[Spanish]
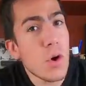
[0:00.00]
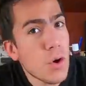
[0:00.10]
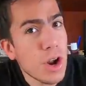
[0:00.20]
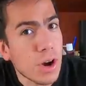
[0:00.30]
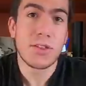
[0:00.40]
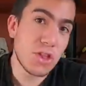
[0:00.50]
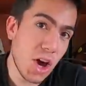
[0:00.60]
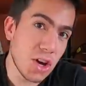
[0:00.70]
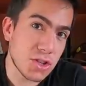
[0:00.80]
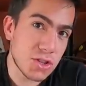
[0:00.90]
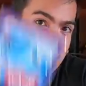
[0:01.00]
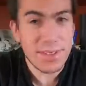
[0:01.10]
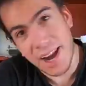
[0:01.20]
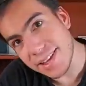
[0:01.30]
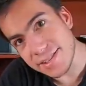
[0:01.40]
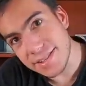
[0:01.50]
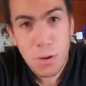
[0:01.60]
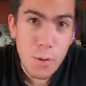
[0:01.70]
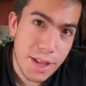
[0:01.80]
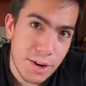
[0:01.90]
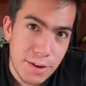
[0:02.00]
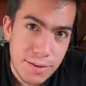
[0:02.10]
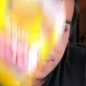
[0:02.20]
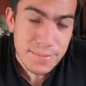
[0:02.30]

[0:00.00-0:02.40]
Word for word: 1, 2, 3, 4,